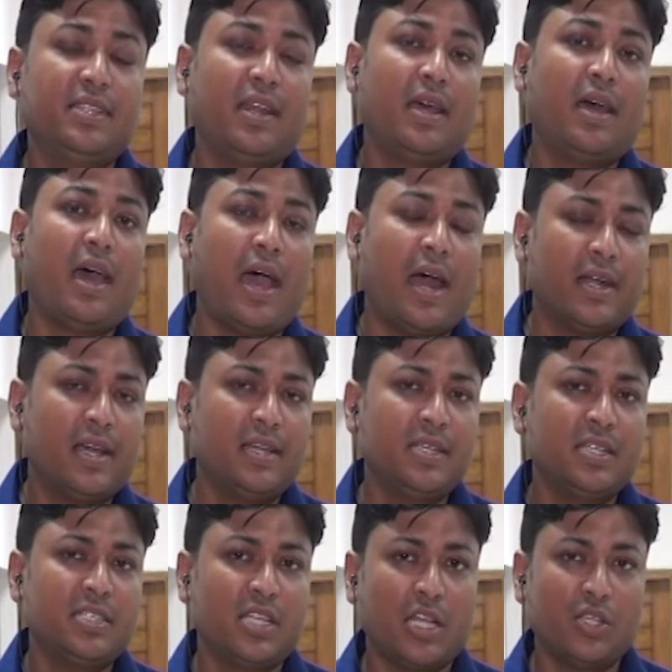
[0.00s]
যে তারা আট
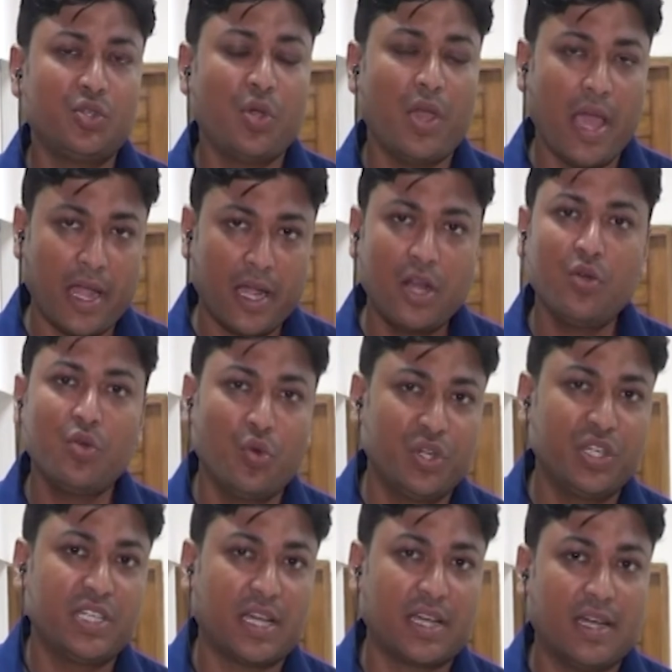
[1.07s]
হাজার সাতশো এগারো
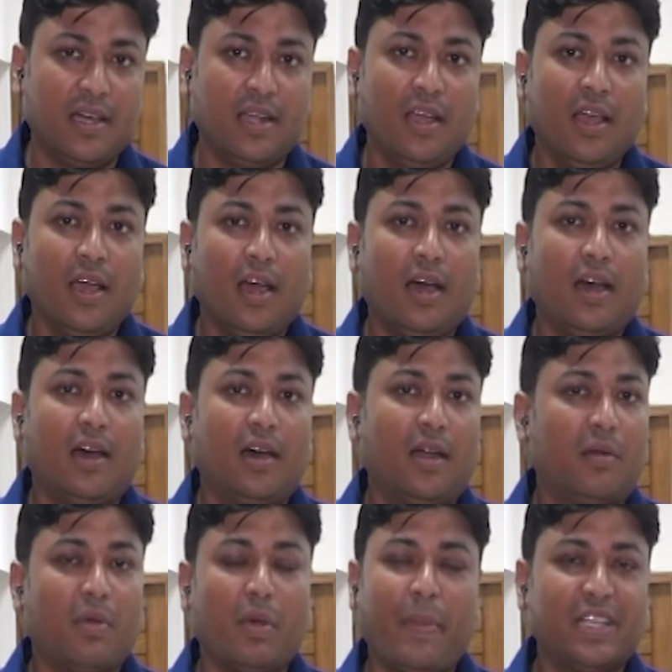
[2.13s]
কোটি টাকা
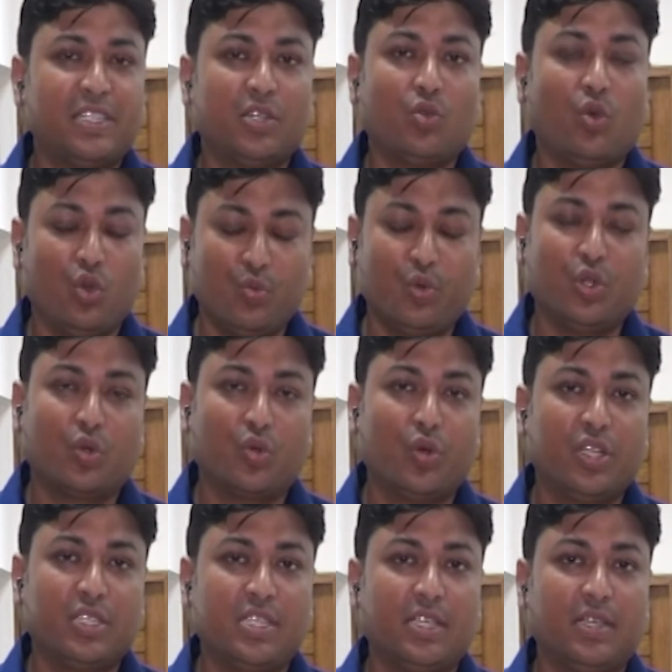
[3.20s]
বাজেট অনুমোদন
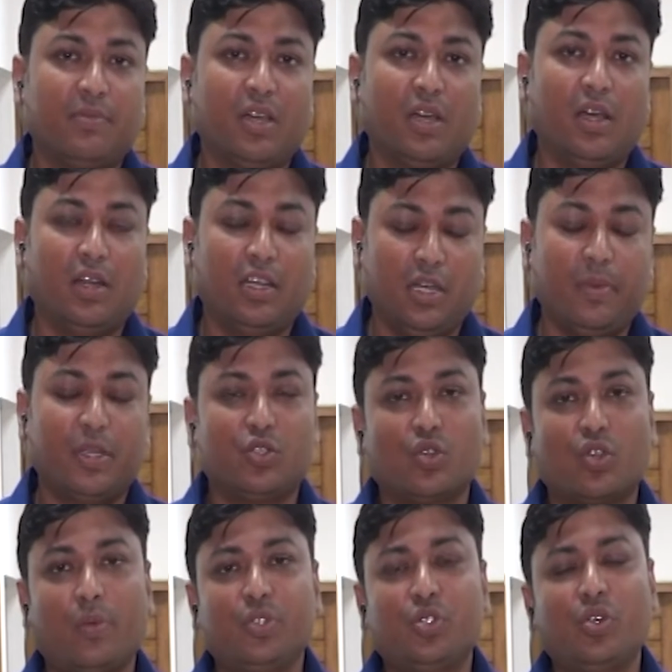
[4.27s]
করেছে নির্বাচন
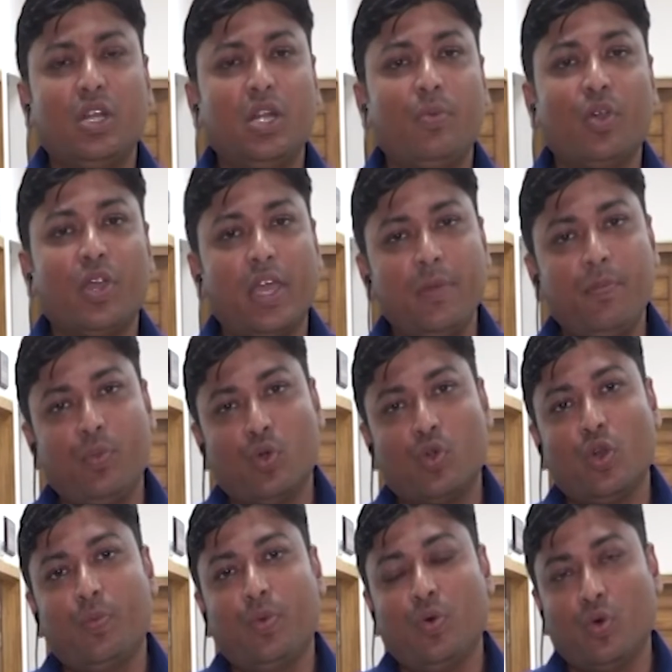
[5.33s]
কমিশনের এবং এই
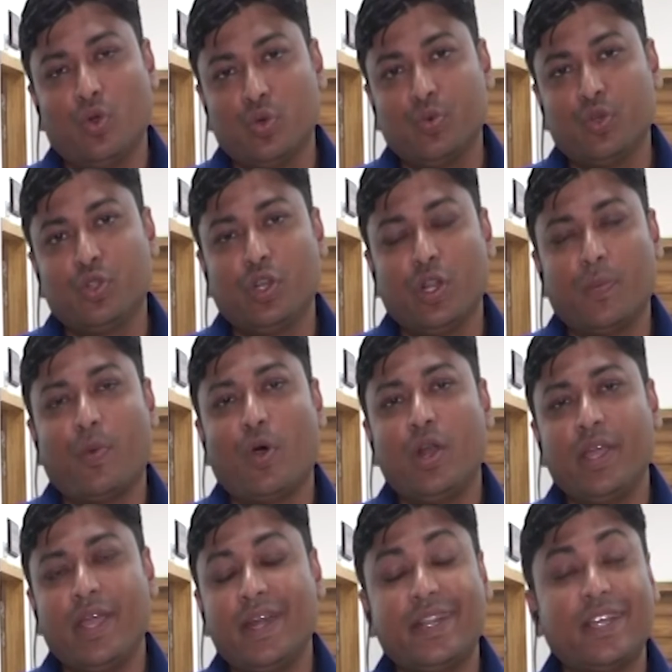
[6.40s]
প্রকল্প অনুমোদনের পর
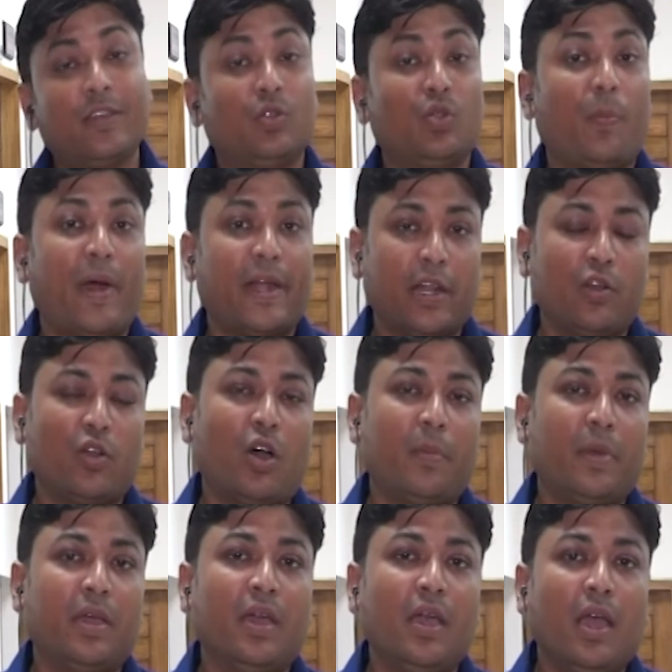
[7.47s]
এটি কিন্তু পাঠানো
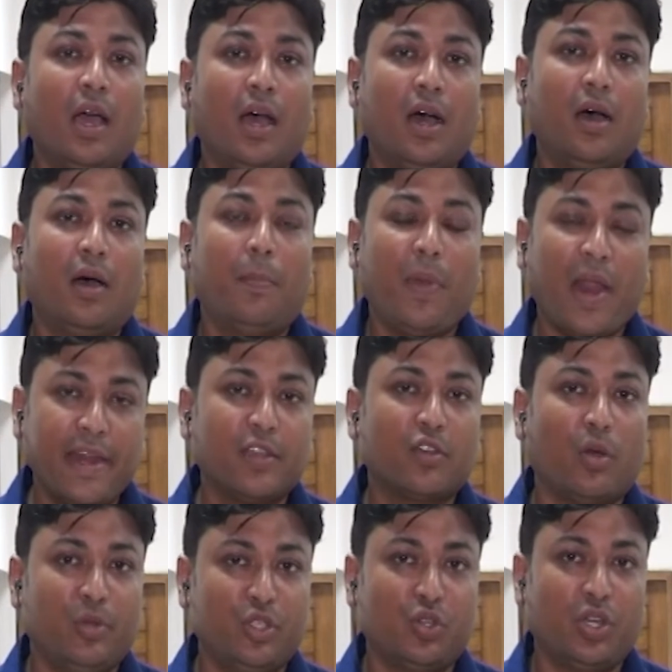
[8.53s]
হবে প্ল্যানিং
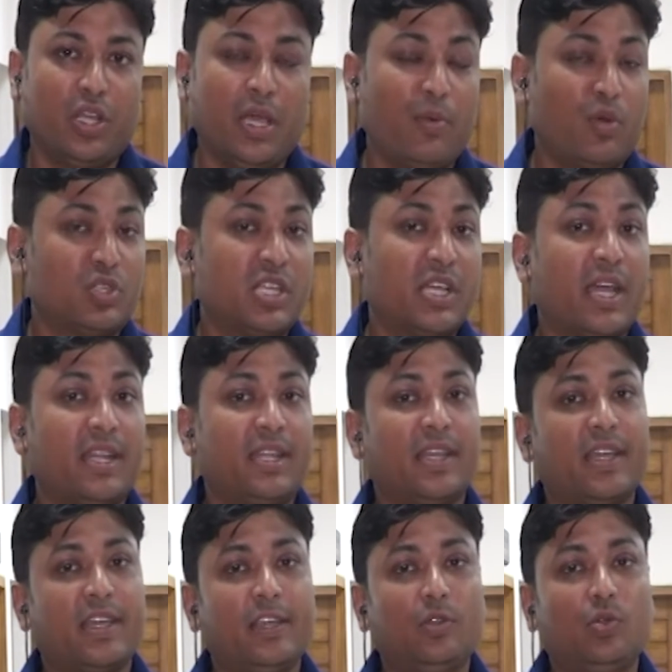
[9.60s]
কমিশনে এবং সেখান
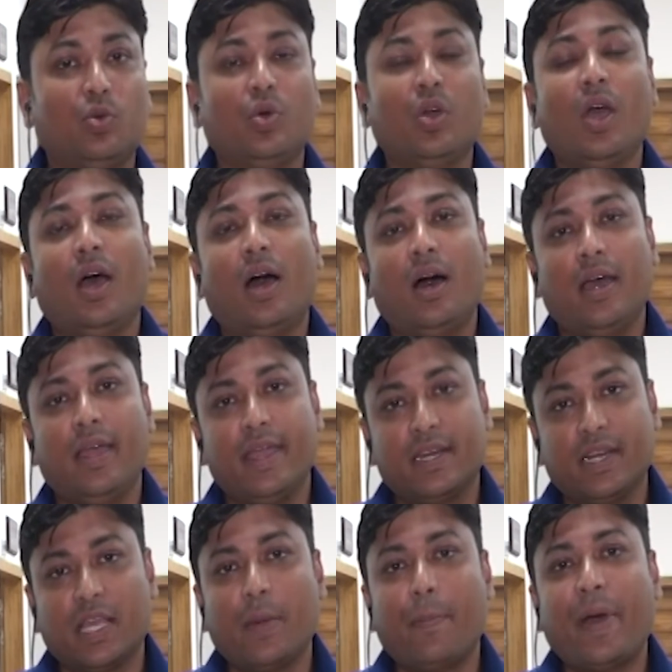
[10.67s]
থেকে কিন্তু
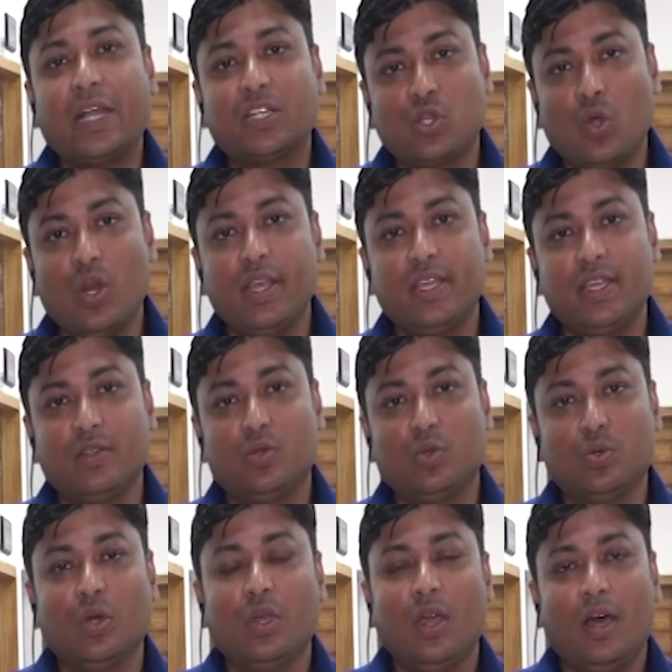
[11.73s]
একনিকে পাশ হলেই কিন্তু
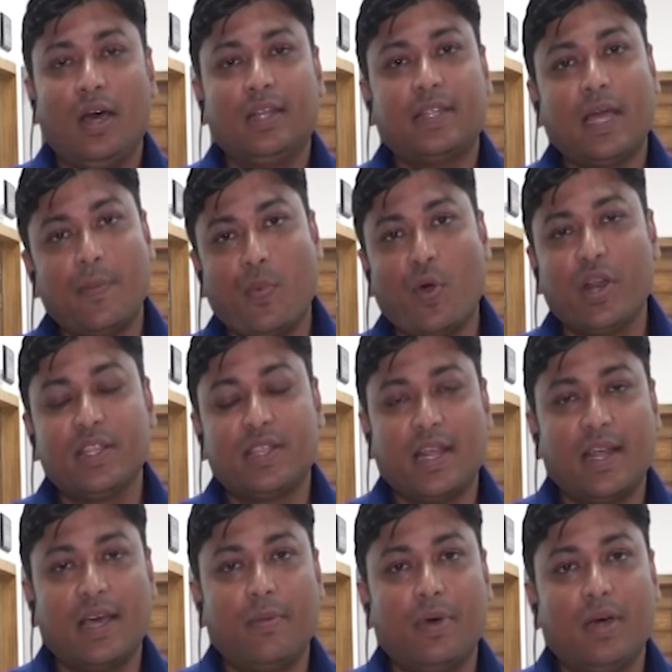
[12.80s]
তারপরেই
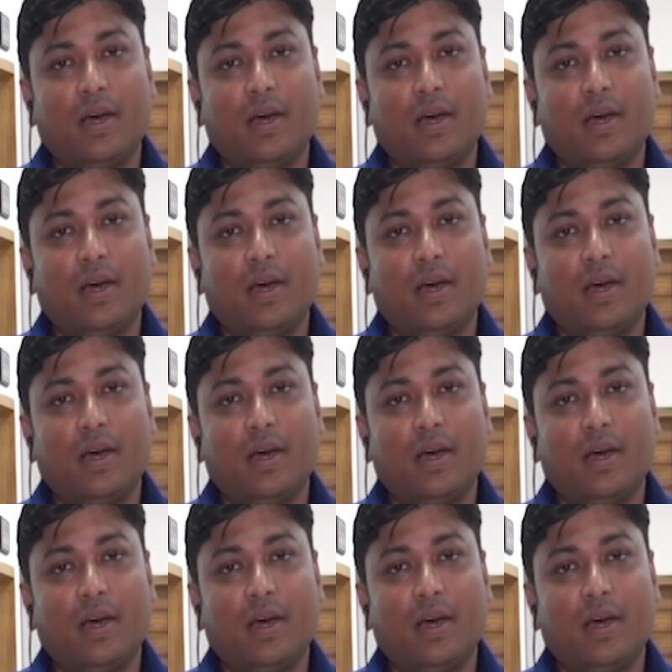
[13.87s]
তারা